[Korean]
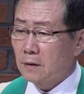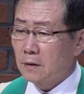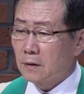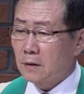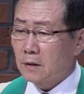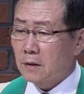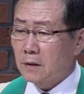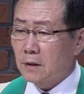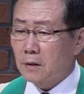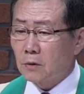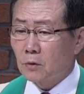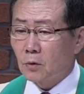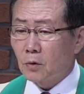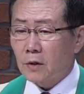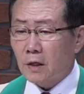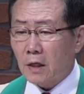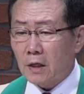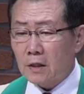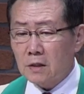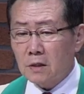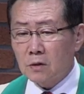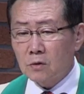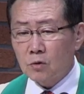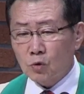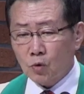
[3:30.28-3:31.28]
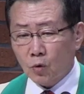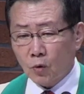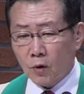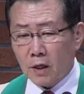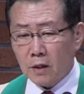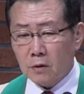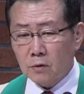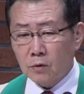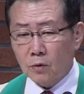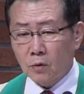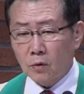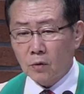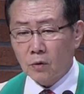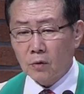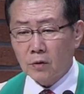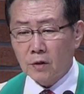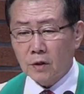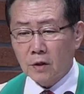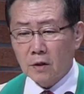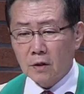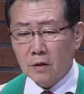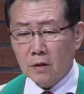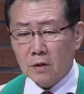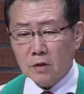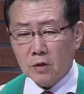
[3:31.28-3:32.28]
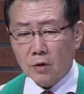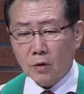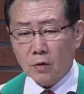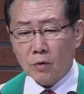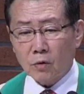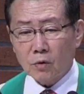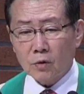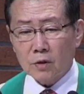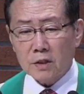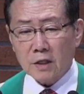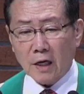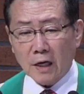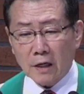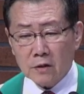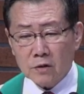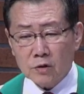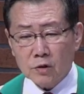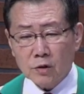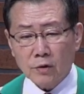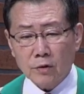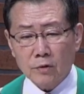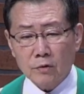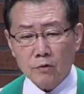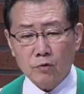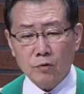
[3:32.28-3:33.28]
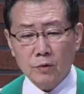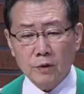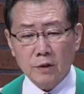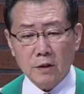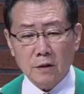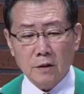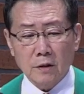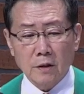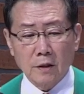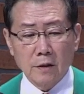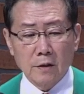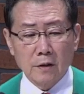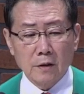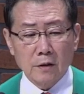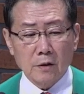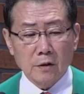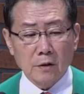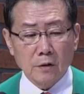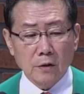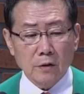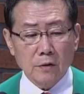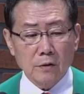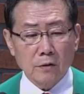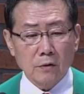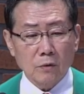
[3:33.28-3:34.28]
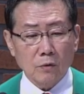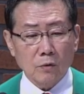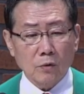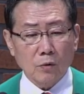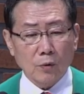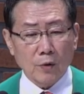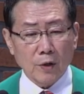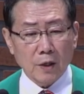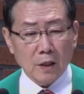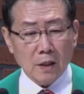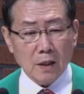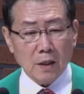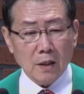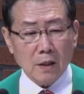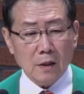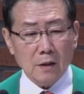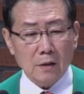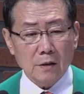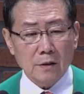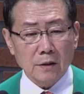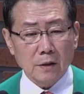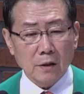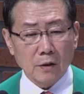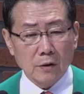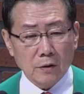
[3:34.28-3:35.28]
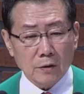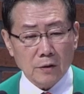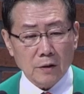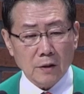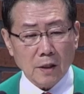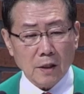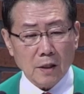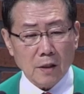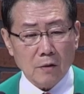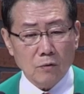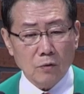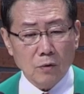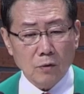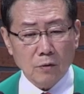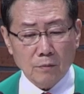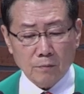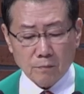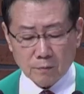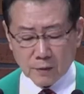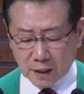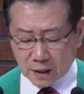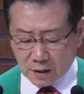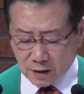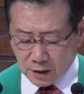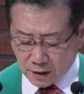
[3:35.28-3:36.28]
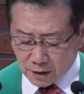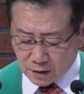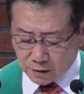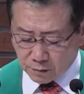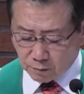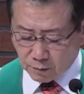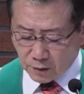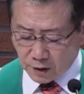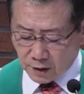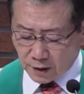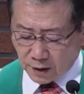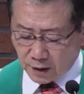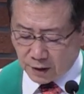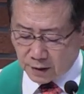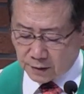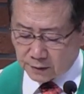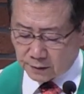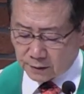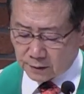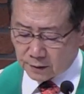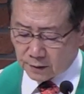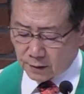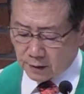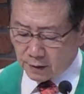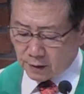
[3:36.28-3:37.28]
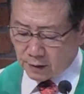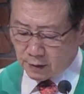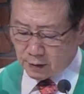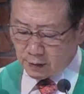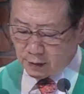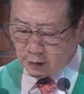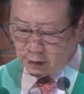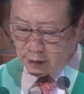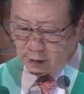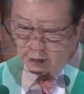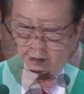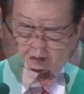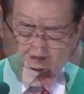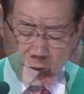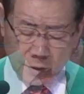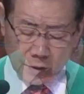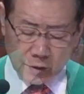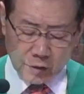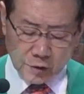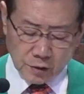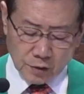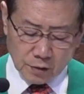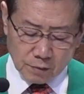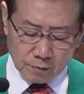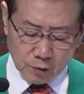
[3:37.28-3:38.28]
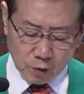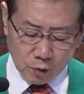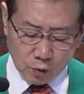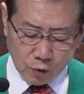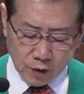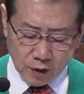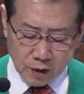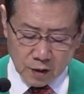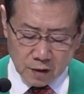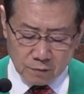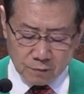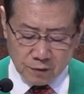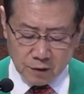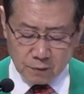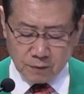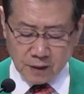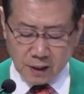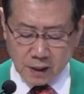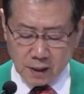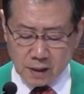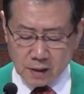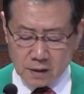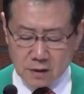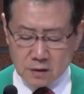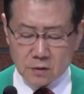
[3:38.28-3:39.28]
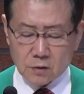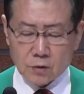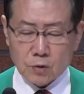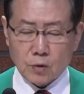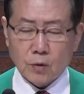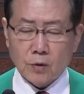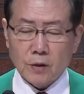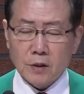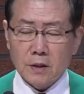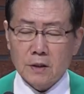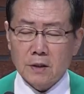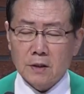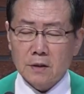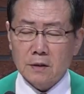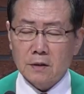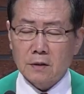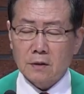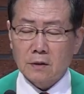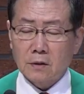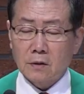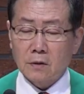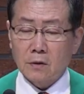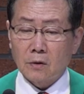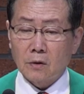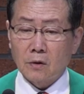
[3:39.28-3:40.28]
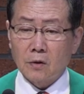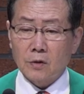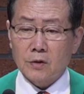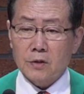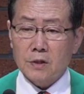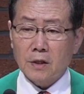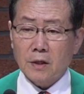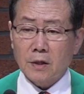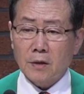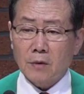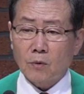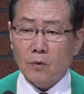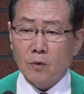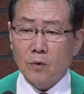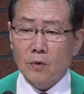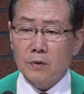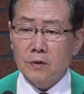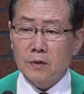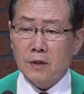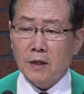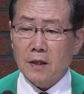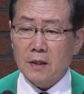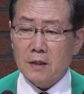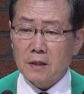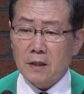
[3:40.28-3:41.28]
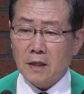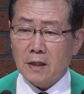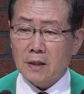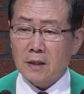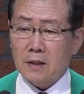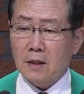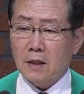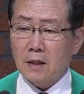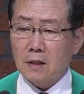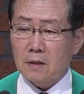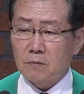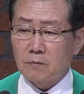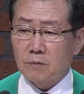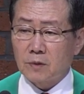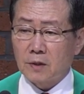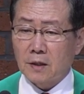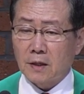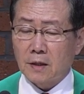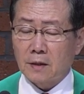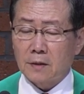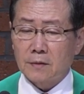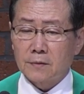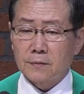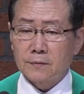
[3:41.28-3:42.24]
그리고 깨진 조각으로 서로 상처를 주는 그런 교회가 되었다라고 말을 했습니다. 이처럼 교회를 비판하는 소리는 어제 오늘의 이야기가 아닙니다.